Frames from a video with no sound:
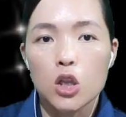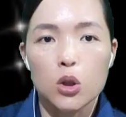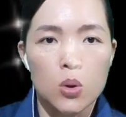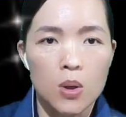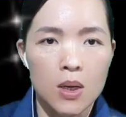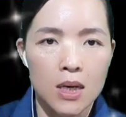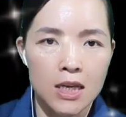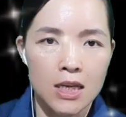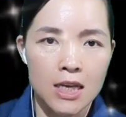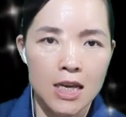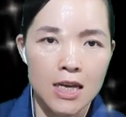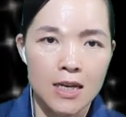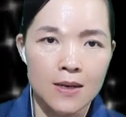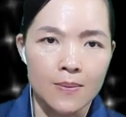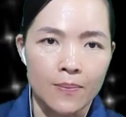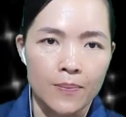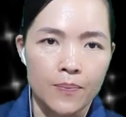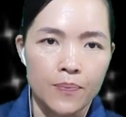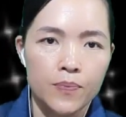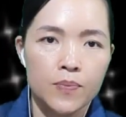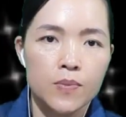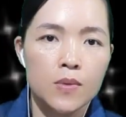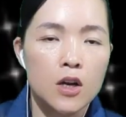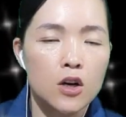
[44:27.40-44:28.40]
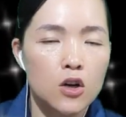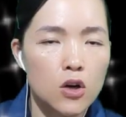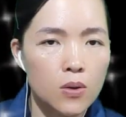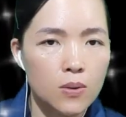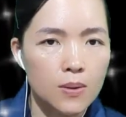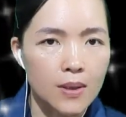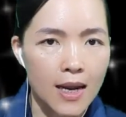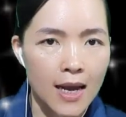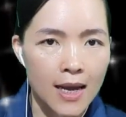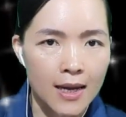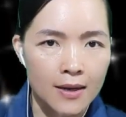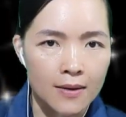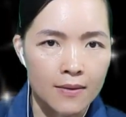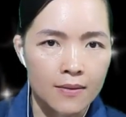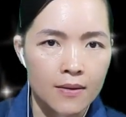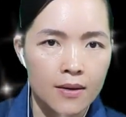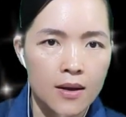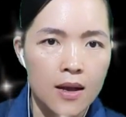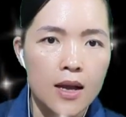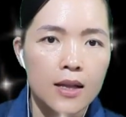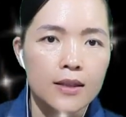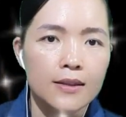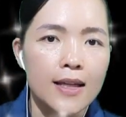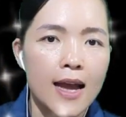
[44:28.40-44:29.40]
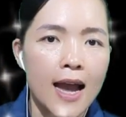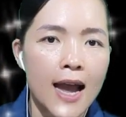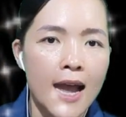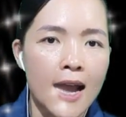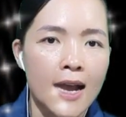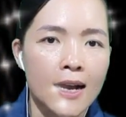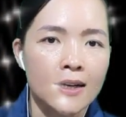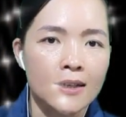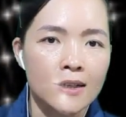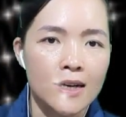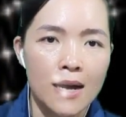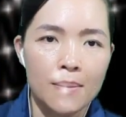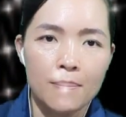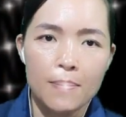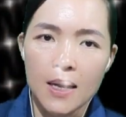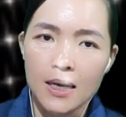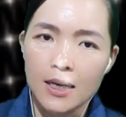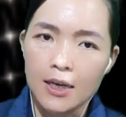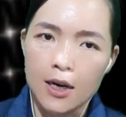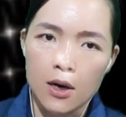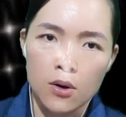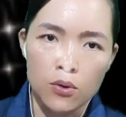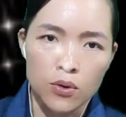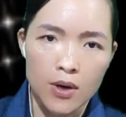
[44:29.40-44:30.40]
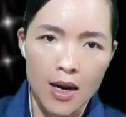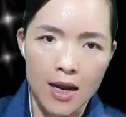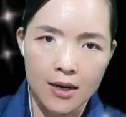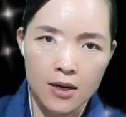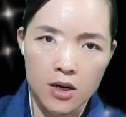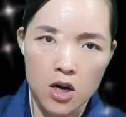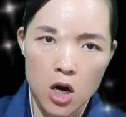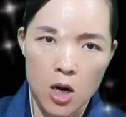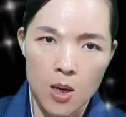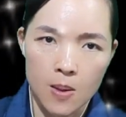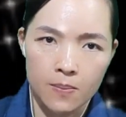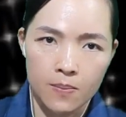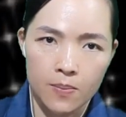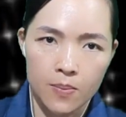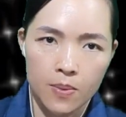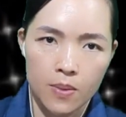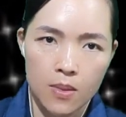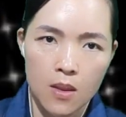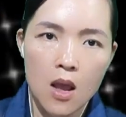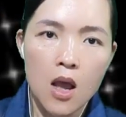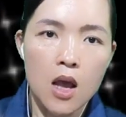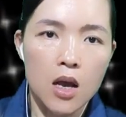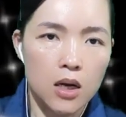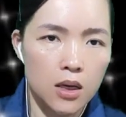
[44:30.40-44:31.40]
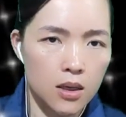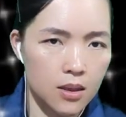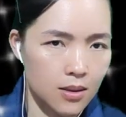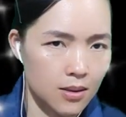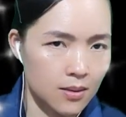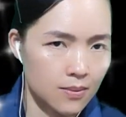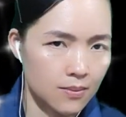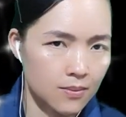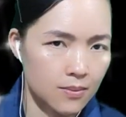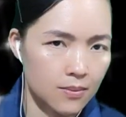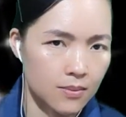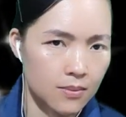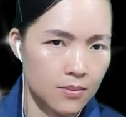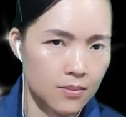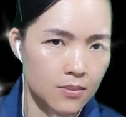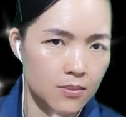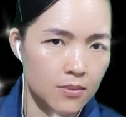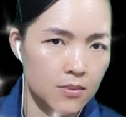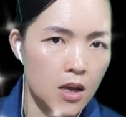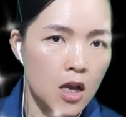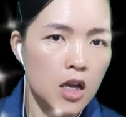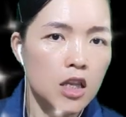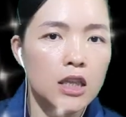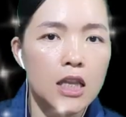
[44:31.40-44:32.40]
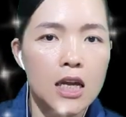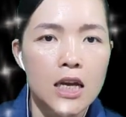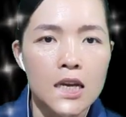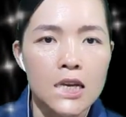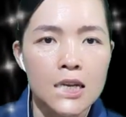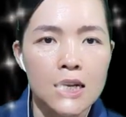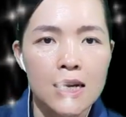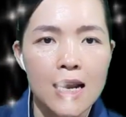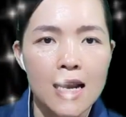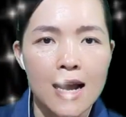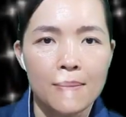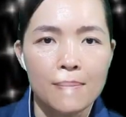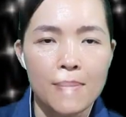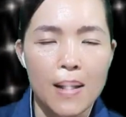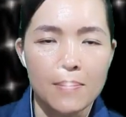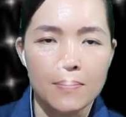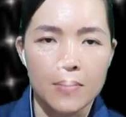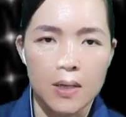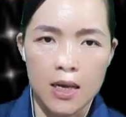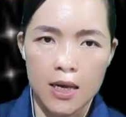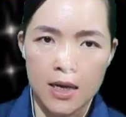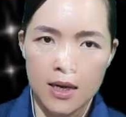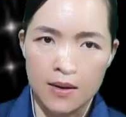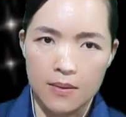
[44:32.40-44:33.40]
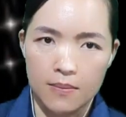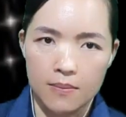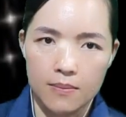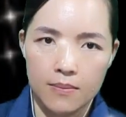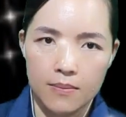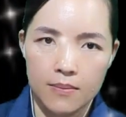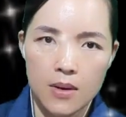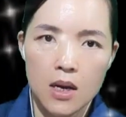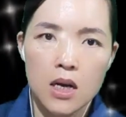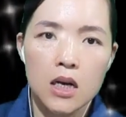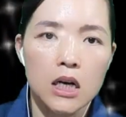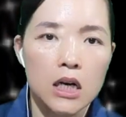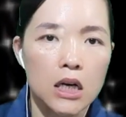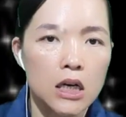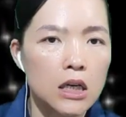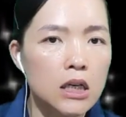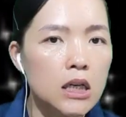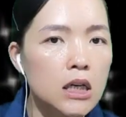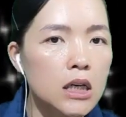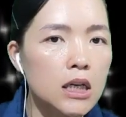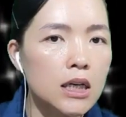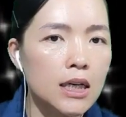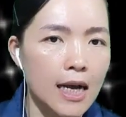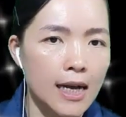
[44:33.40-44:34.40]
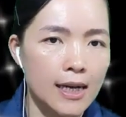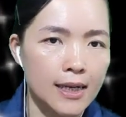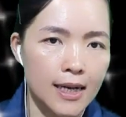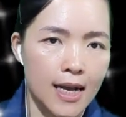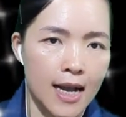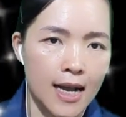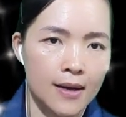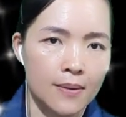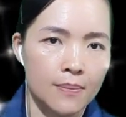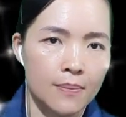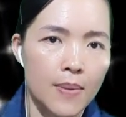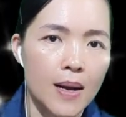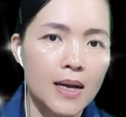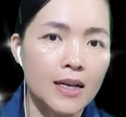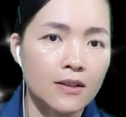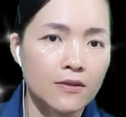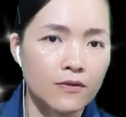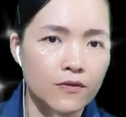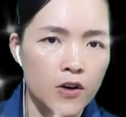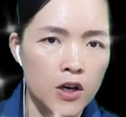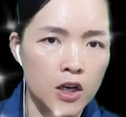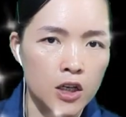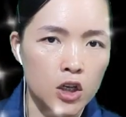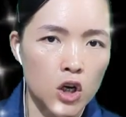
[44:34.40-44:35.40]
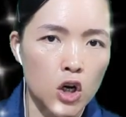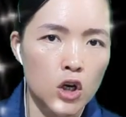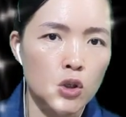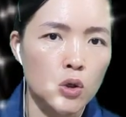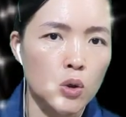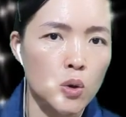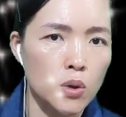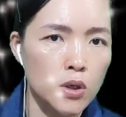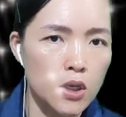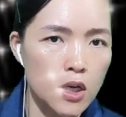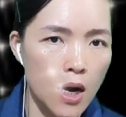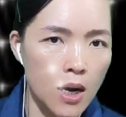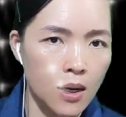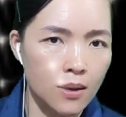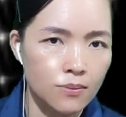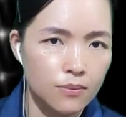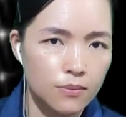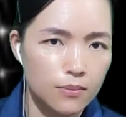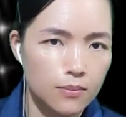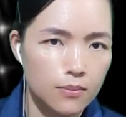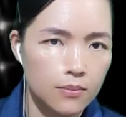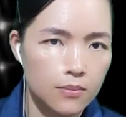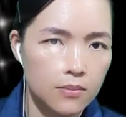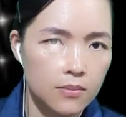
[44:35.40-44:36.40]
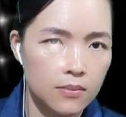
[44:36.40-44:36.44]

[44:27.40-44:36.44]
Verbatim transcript: Tuy nhiên, lúc này Thang đã bắt đầu đắn đo. Hừ, tên lang băm kia cứ khăng khăng bênh vực con khốn đó.